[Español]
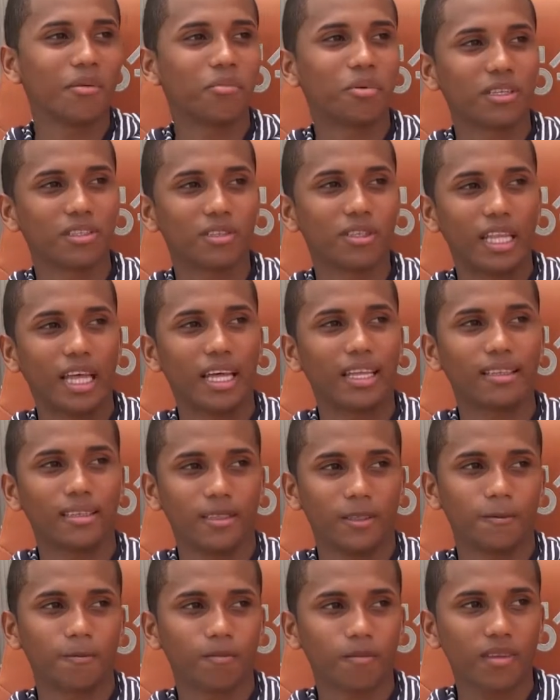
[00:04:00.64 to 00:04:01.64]

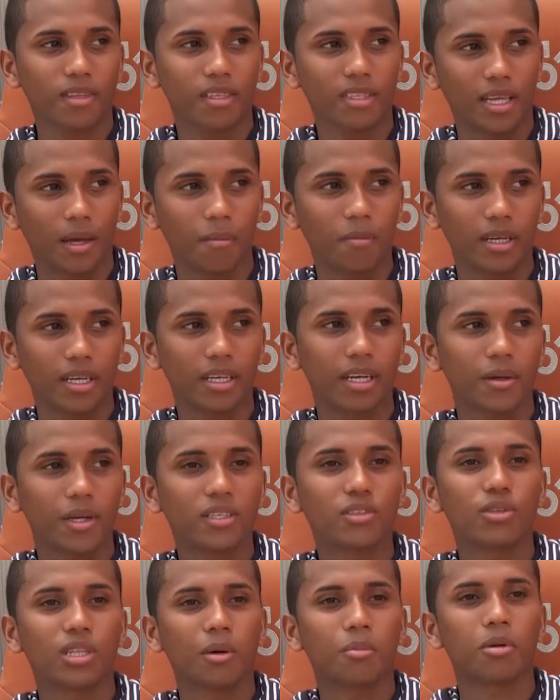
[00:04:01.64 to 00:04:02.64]
impresionante. Y también había
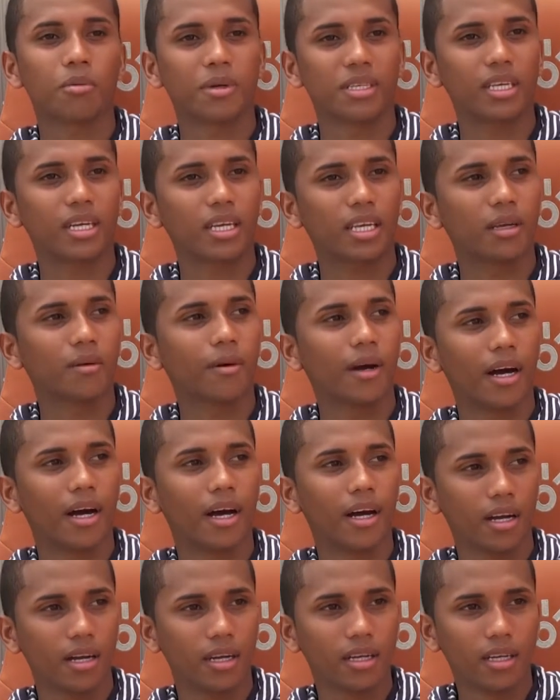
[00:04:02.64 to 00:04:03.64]
hecho una promesa que
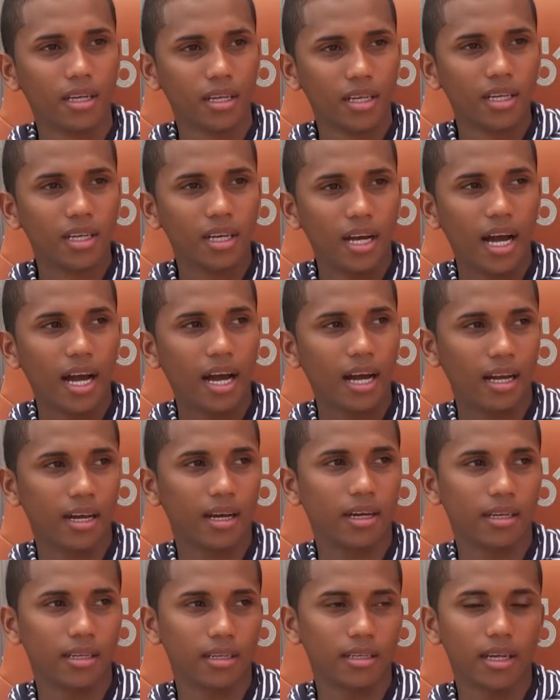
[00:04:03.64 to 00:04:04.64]
iba
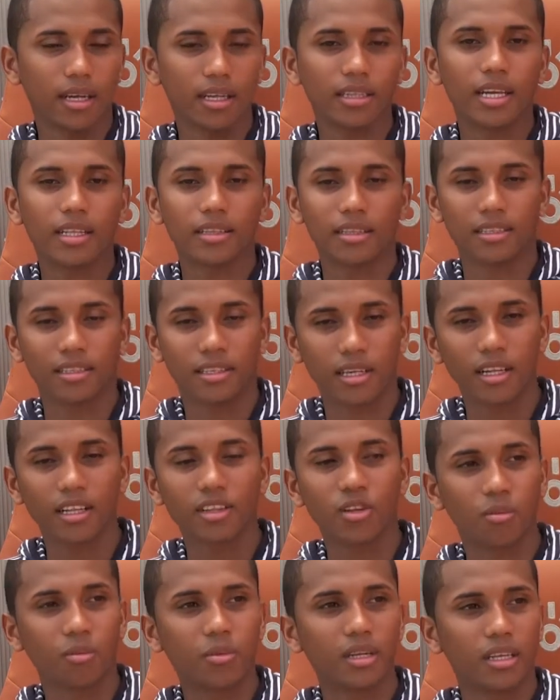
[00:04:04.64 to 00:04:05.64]
a enaltecer el
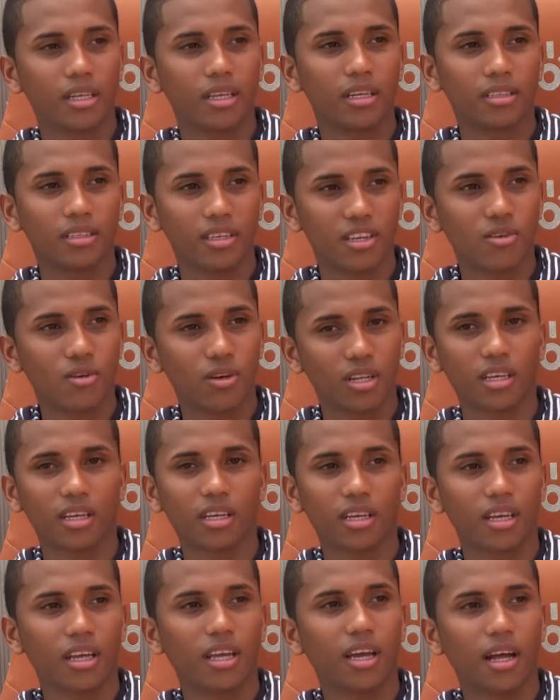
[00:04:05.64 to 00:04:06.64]
nombre del Señor
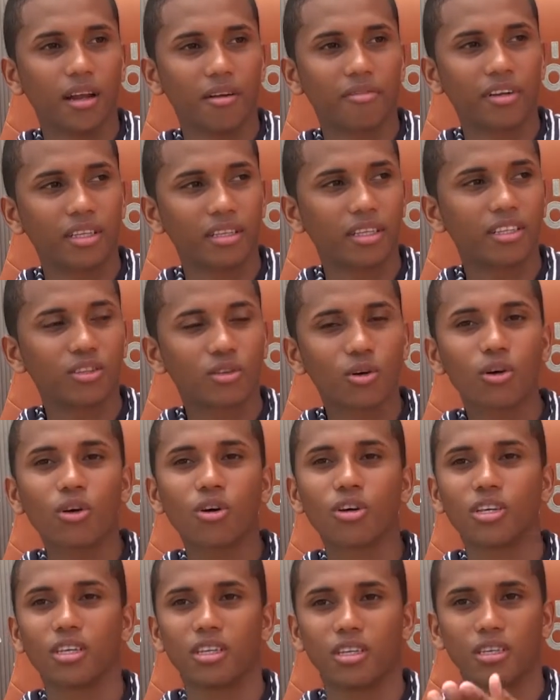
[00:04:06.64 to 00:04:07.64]
al frente de
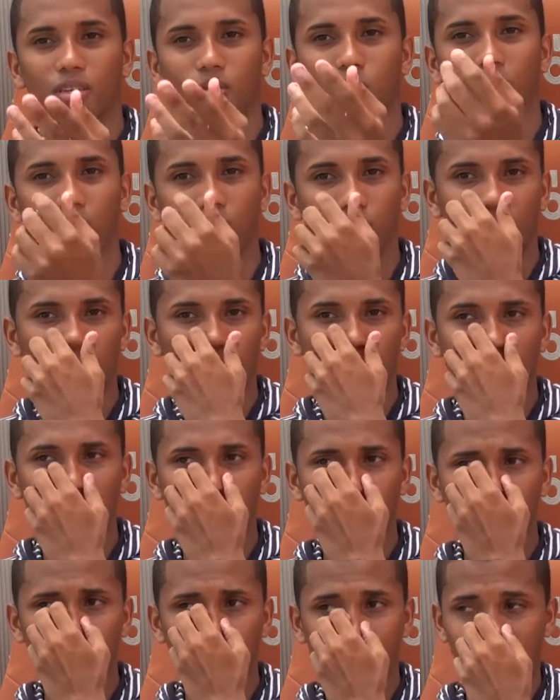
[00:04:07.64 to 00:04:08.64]
todos. Y cuando quedamos
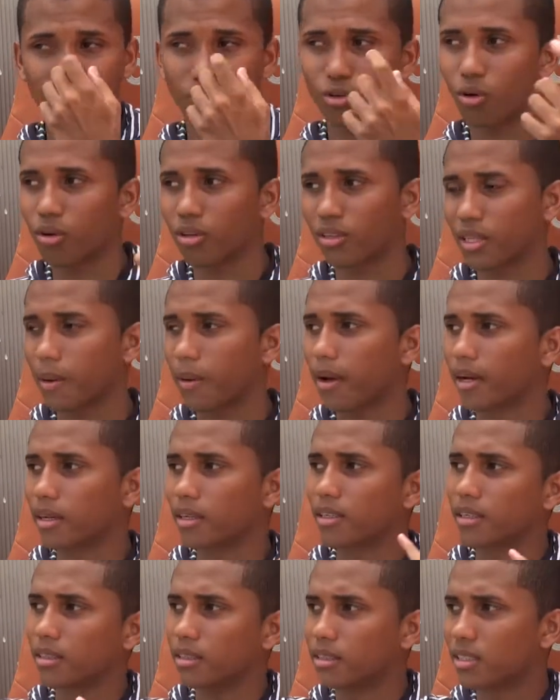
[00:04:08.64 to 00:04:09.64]
campeones y todos estaban
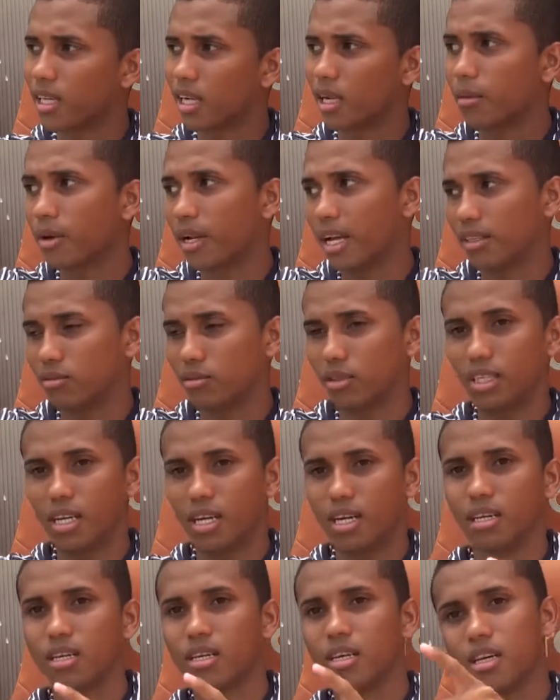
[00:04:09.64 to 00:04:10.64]
celebrando
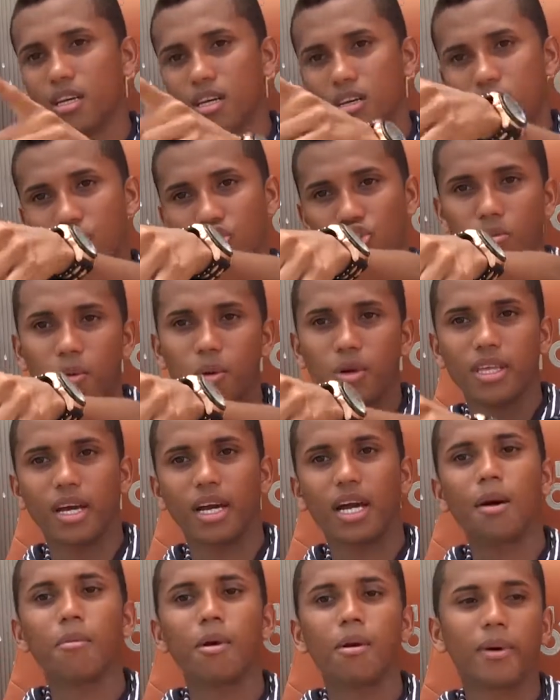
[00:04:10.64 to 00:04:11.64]
allá, yo me vine
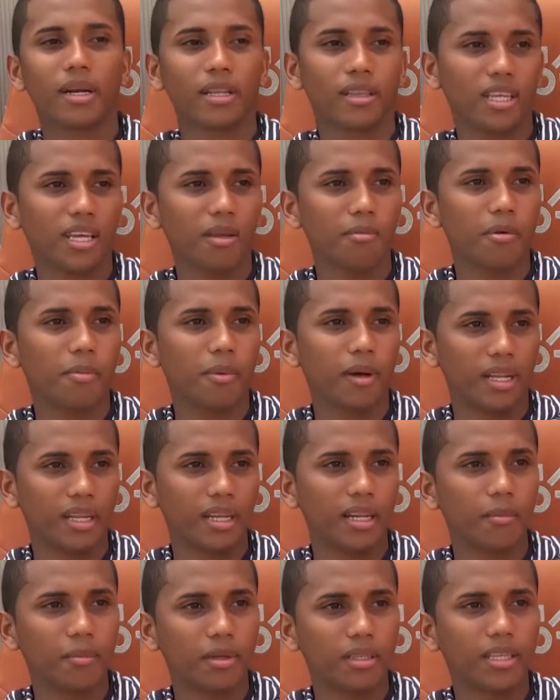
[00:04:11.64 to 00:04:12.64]
acá, me aparté y me paré
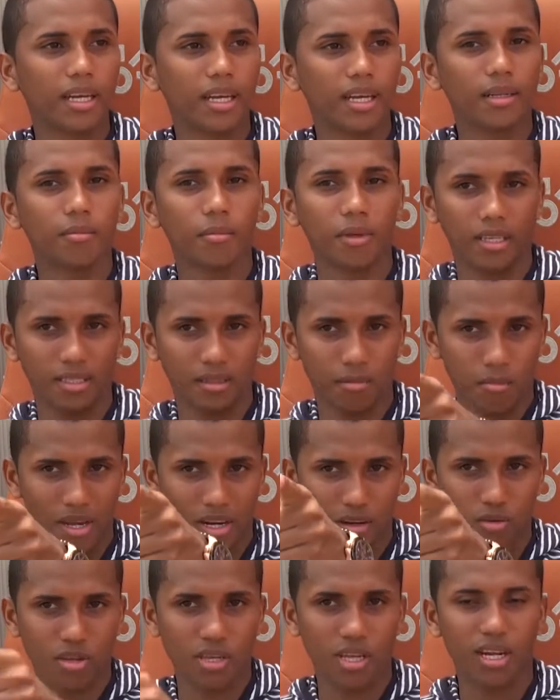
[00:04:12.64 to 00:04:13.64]
en la mitad del mes. Me
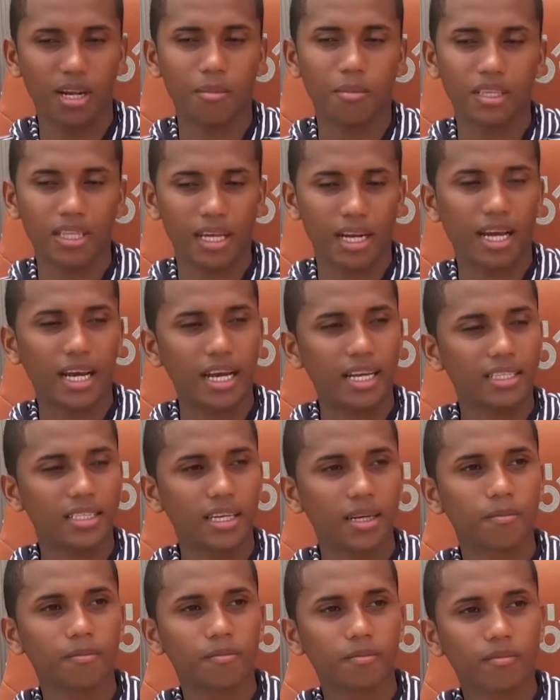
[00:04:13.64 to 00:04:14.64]
arrodillé en la mitad de la
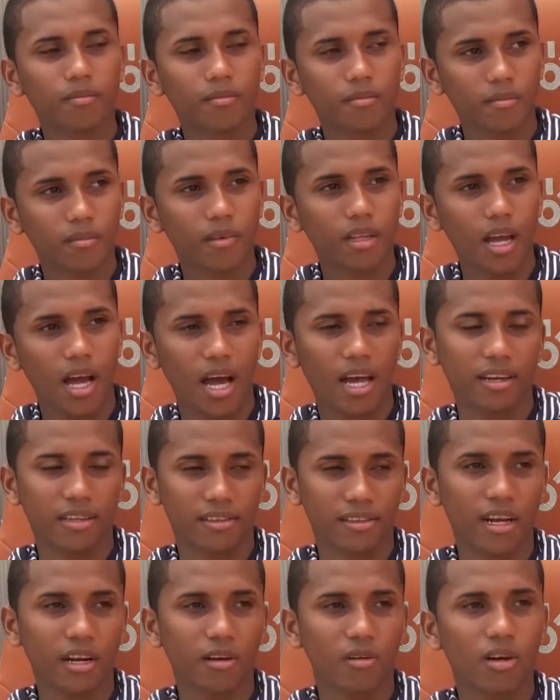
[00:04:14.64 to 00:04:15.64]
cancha a
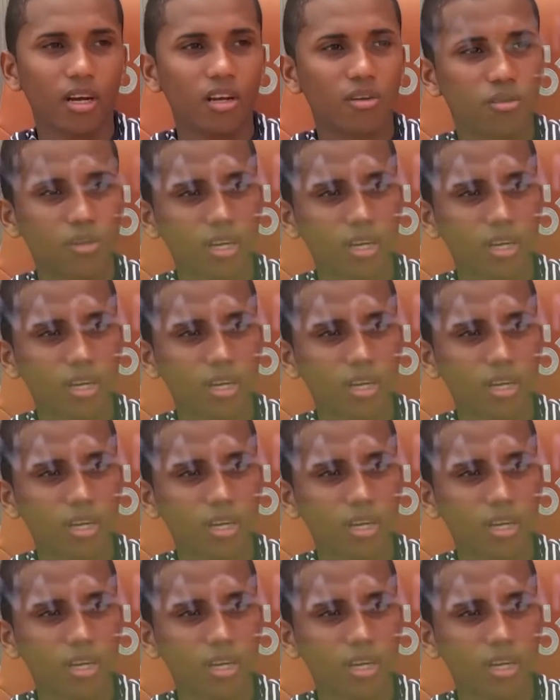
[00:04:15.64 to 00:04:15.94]
rezar con él un